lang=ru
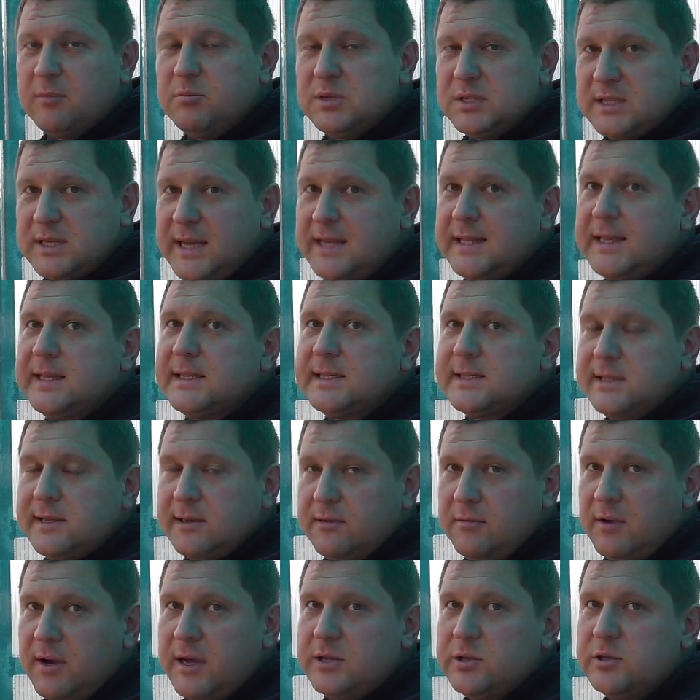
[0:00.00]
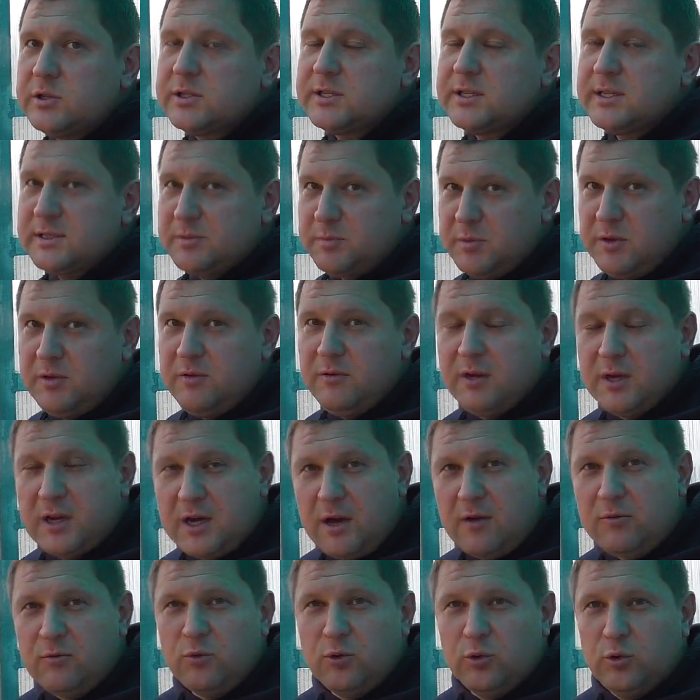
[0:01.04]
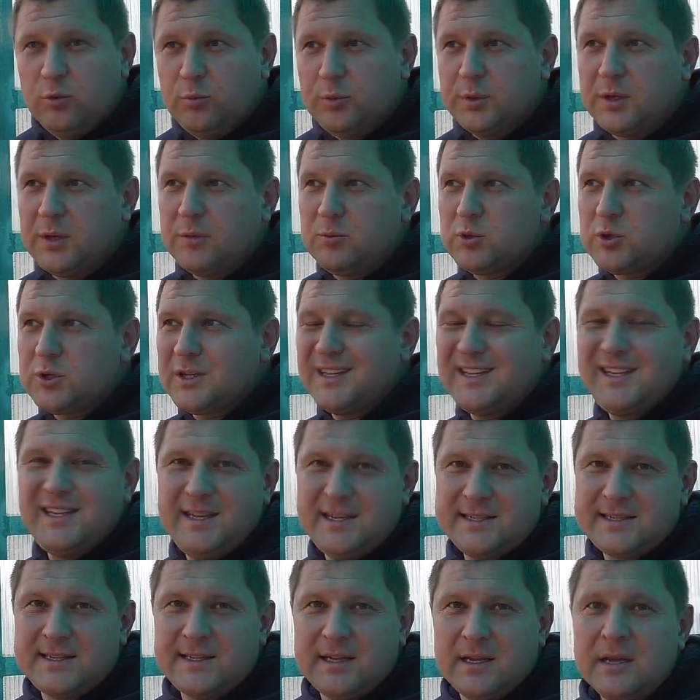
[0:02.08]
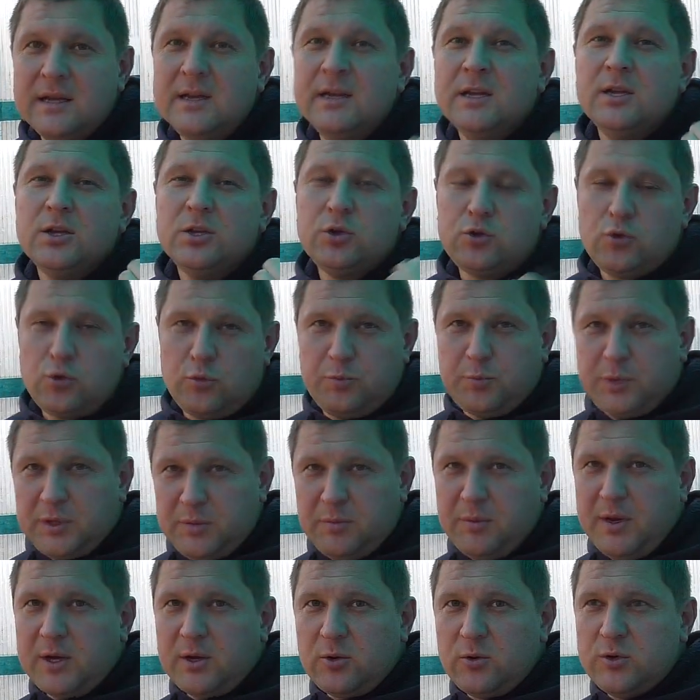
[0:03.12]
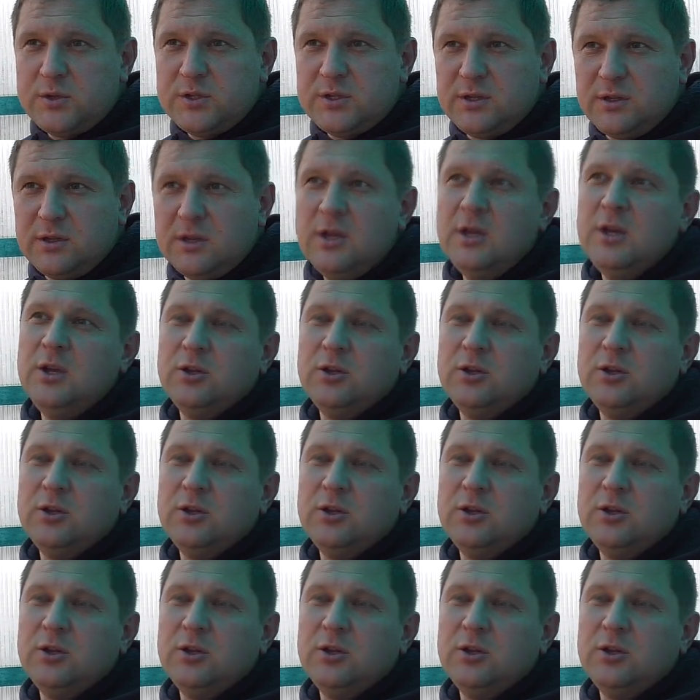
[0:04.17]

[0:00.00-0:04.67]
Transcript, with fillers: обязательно сливайте со змеевика воду, потому что если чуть подморозит,